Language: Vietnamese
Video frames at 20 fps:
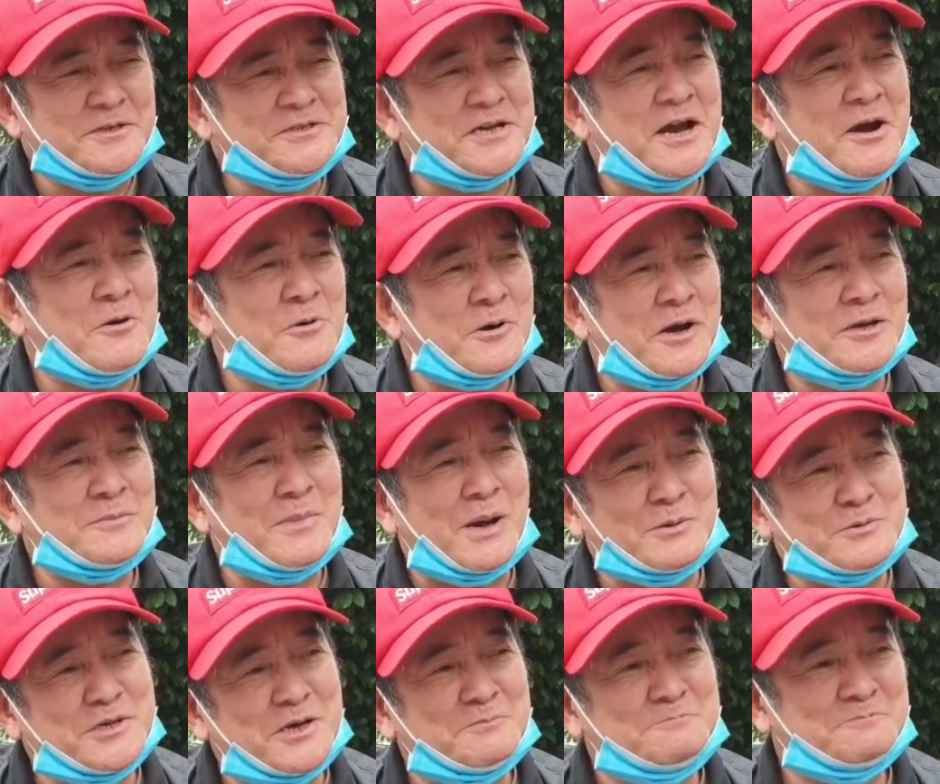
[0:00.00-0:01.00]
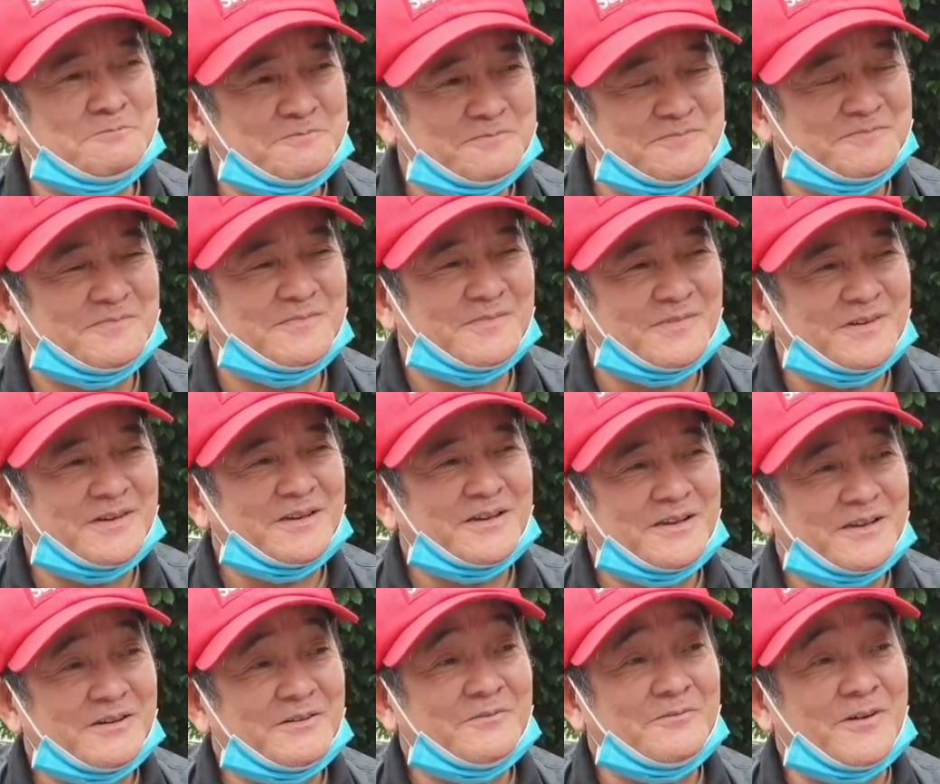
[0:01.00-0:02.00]
chào anh Bảo Trâm
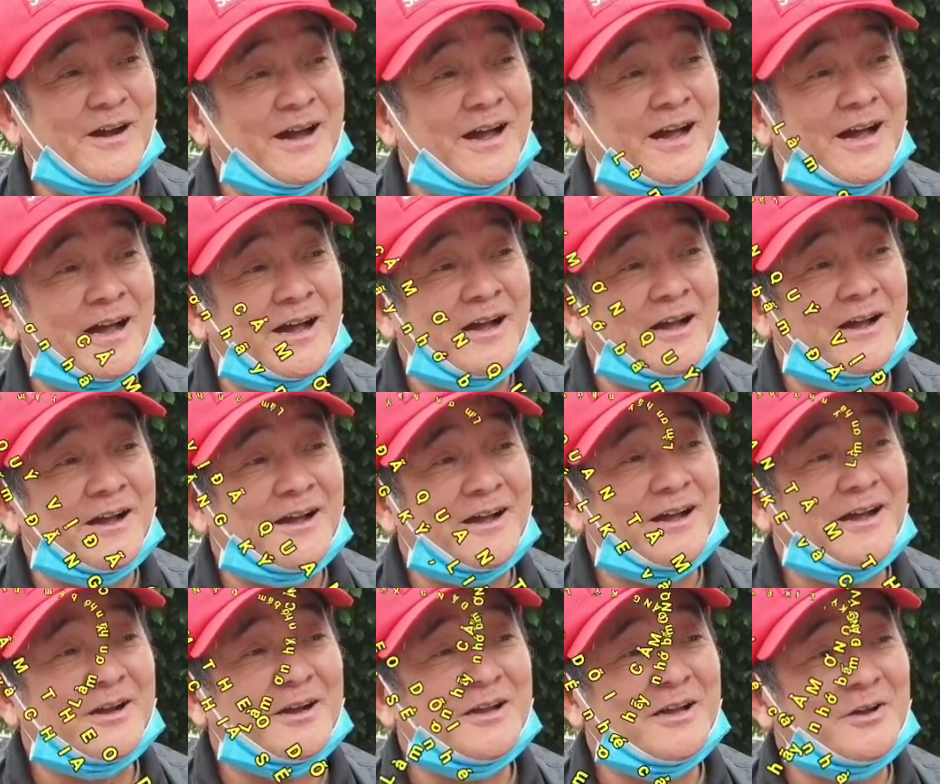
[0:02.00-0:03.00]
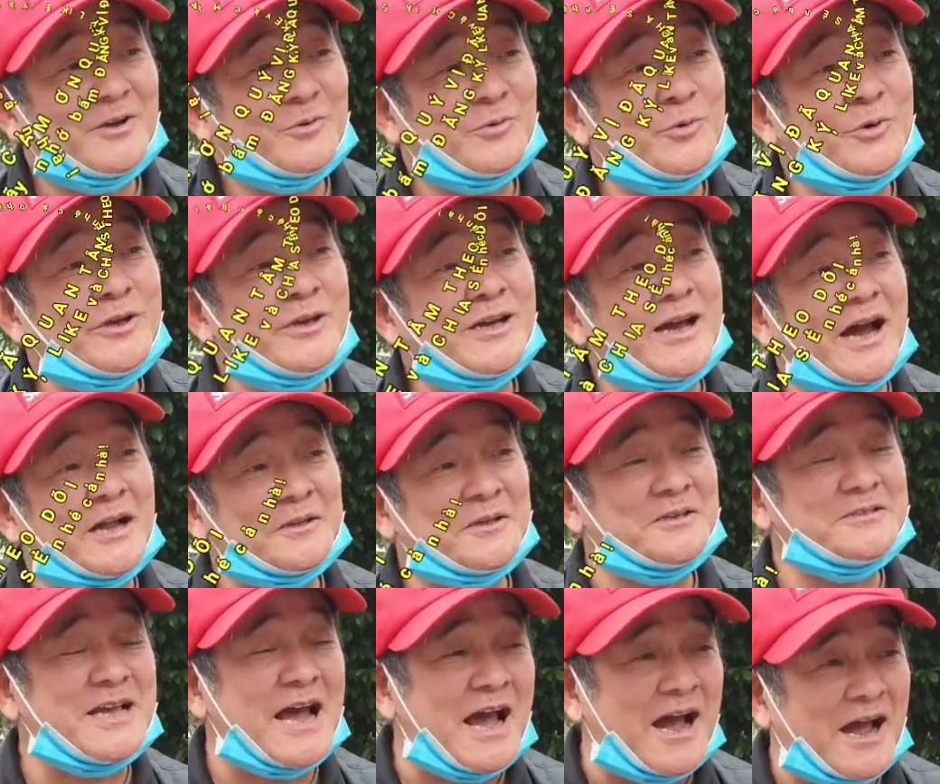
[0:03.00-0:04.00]
và quý khán
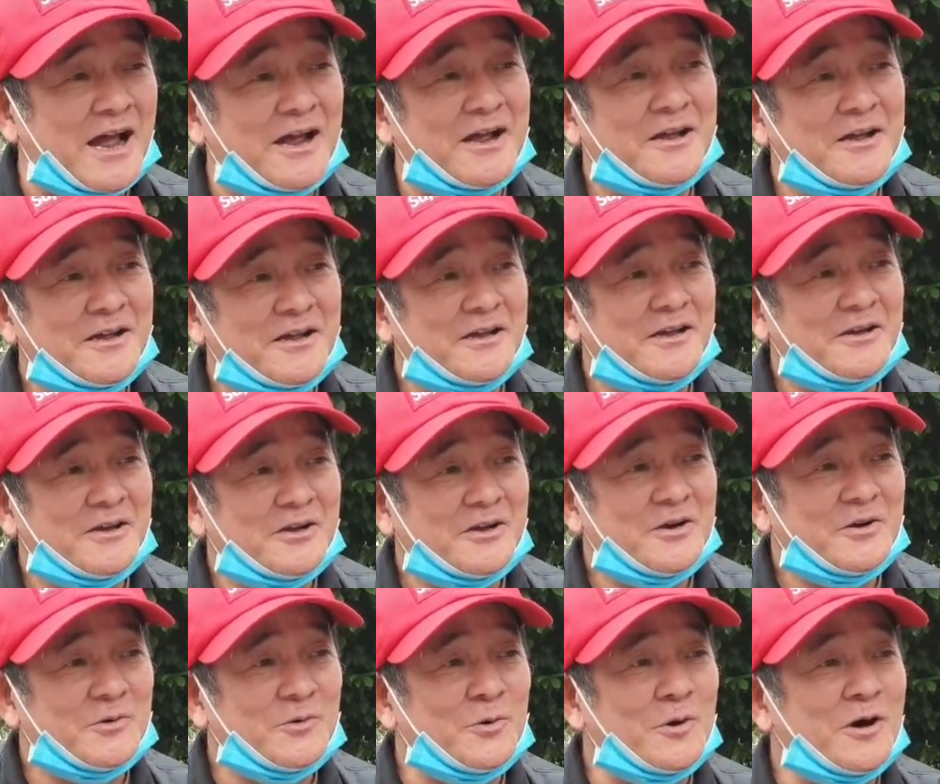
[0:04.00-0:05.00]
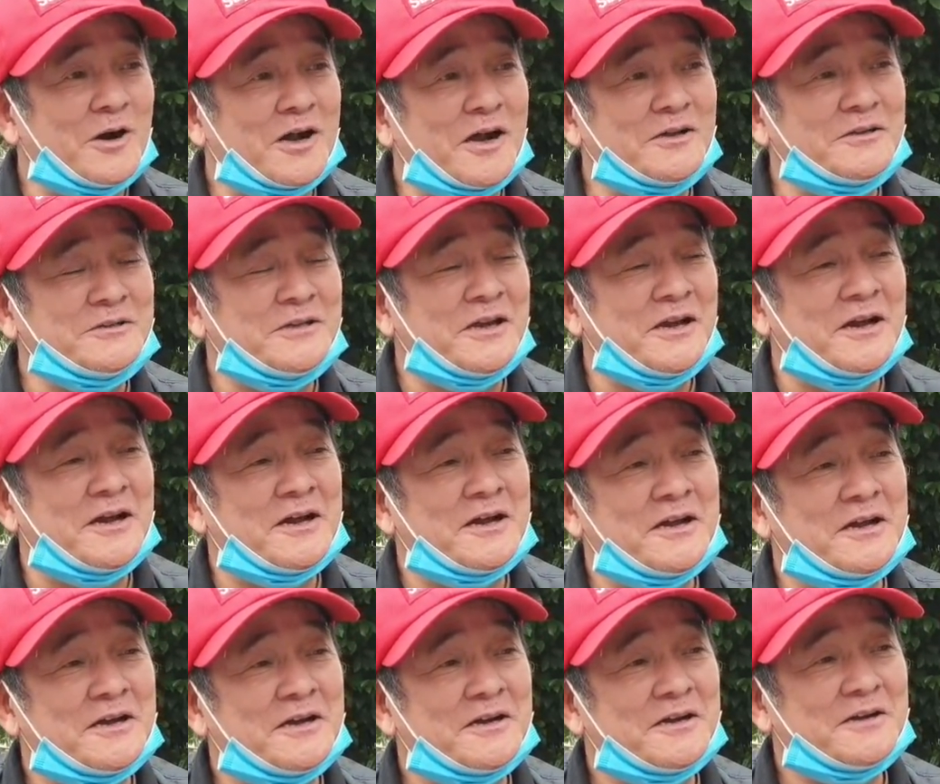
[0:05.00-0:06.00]
thính giả của kênh
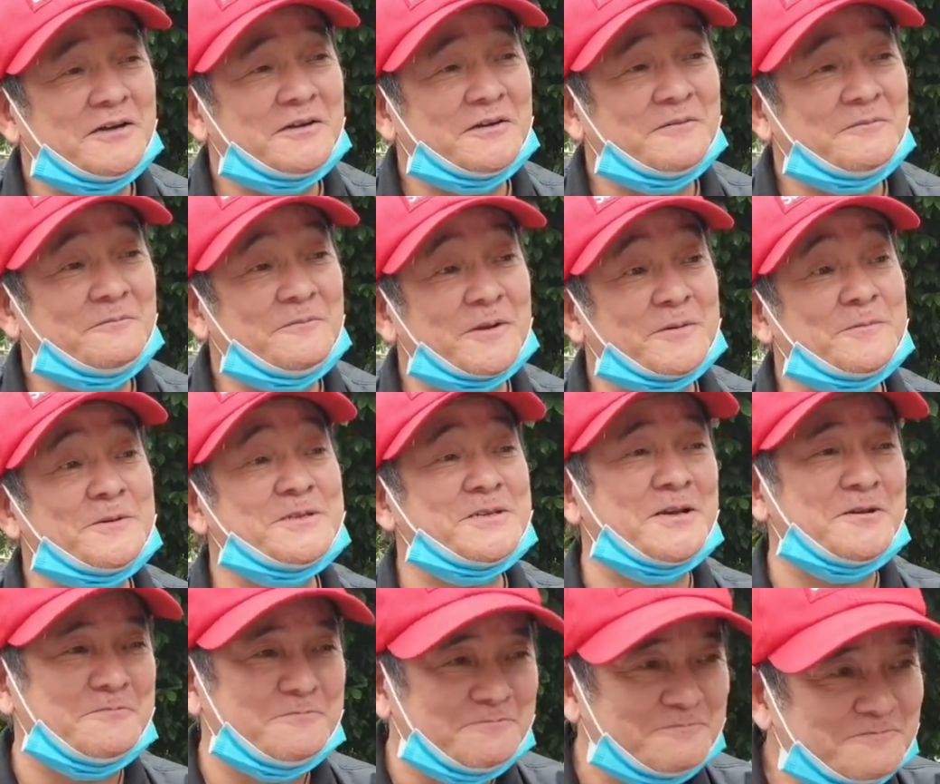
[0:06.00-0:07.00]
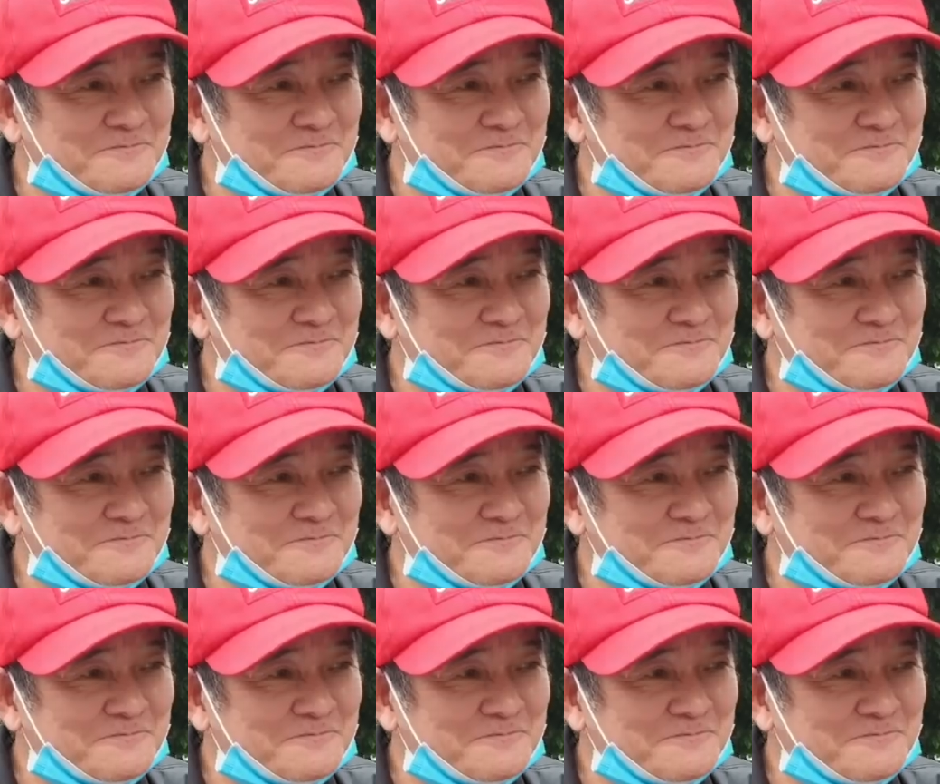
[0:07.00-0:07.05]
à, Việt Vision.